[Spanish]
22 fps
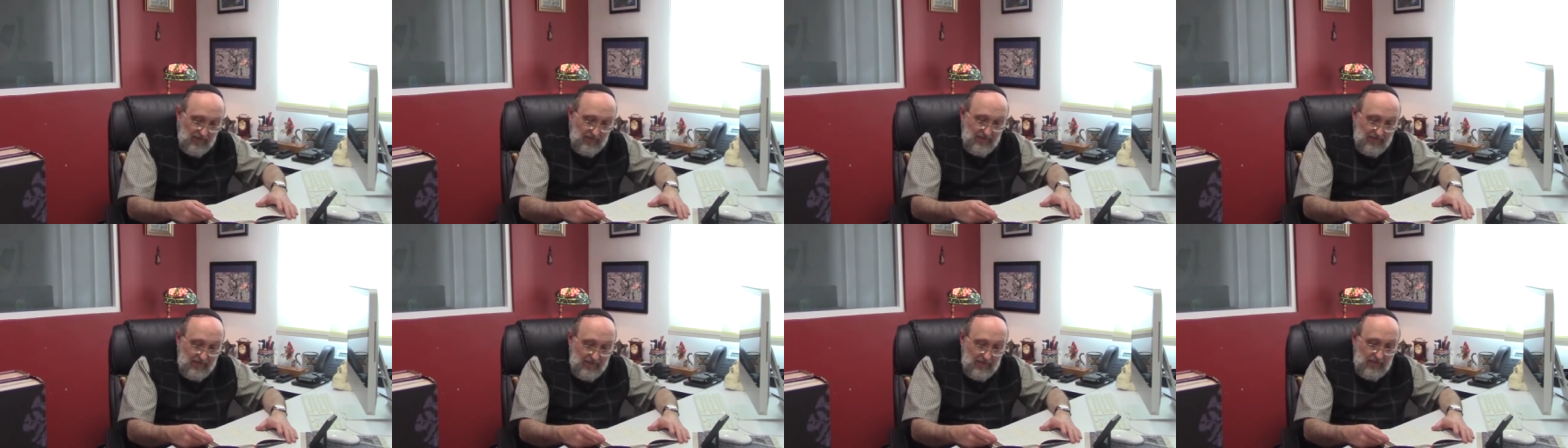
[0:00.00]

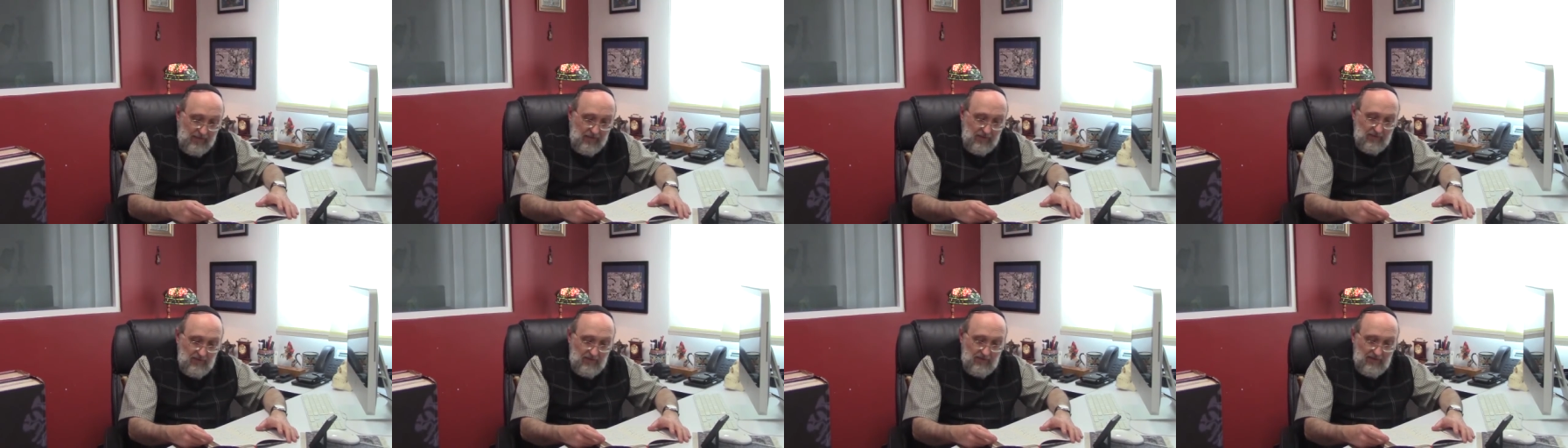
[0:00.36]

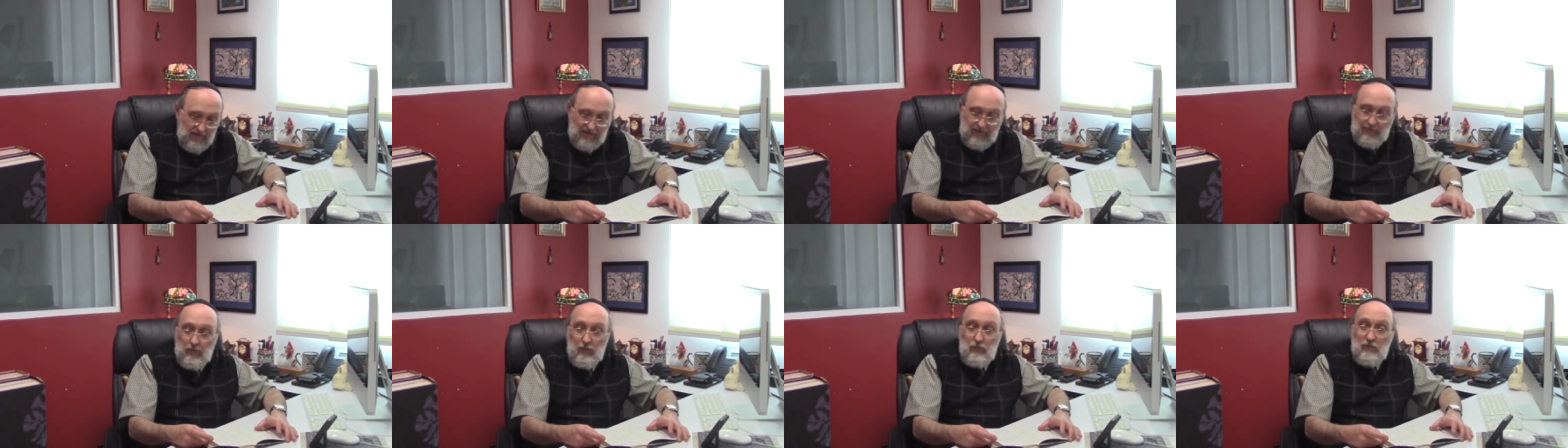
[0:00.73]
y la
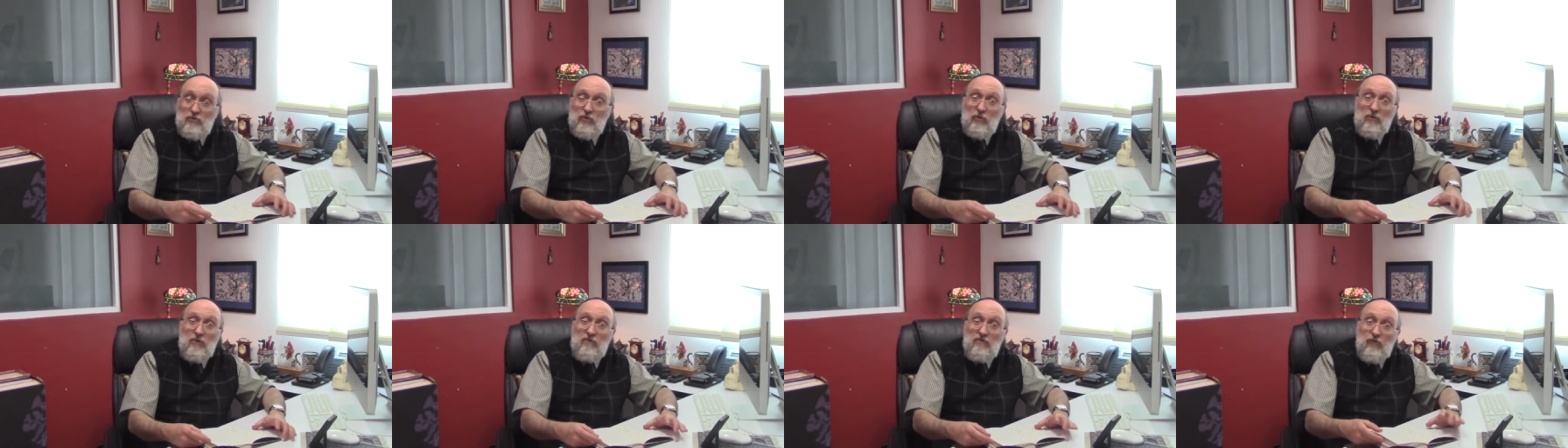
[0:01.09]

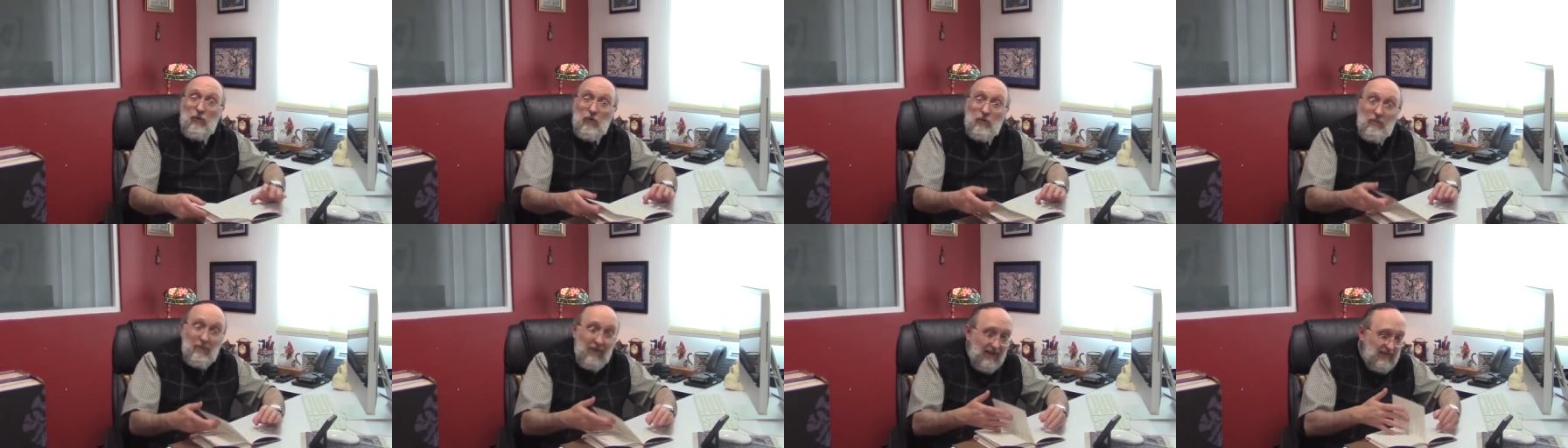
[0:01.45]
revolución
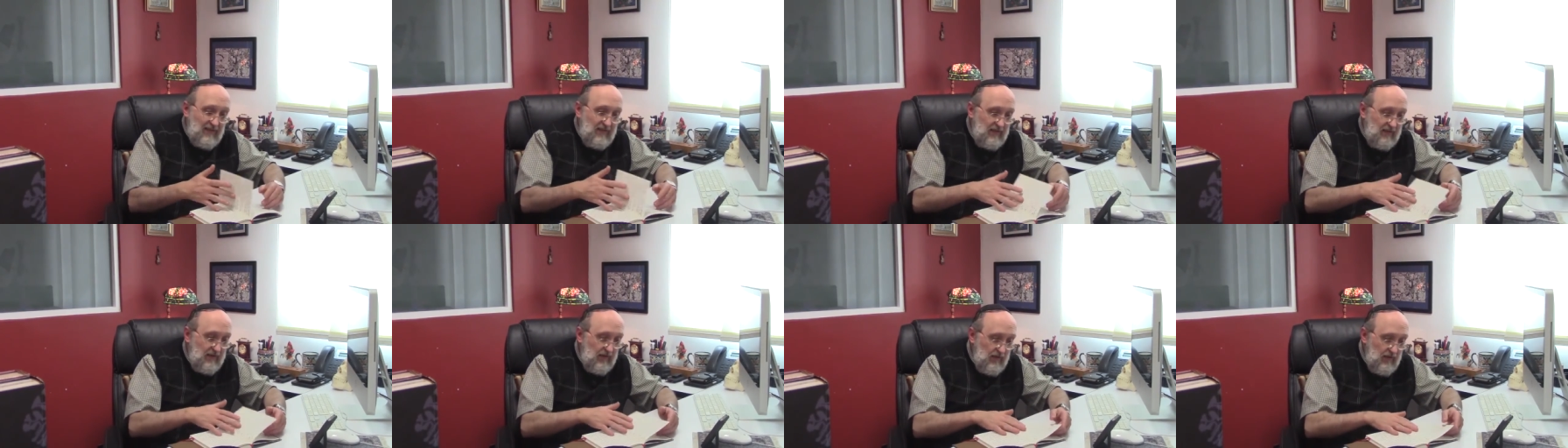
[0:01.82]

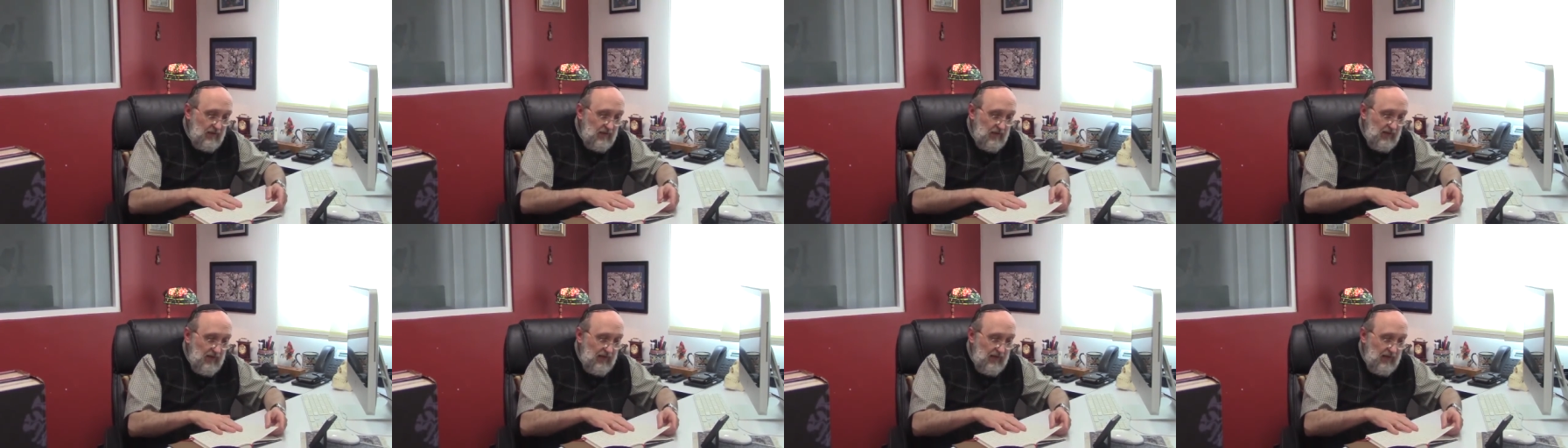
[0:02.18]
informática,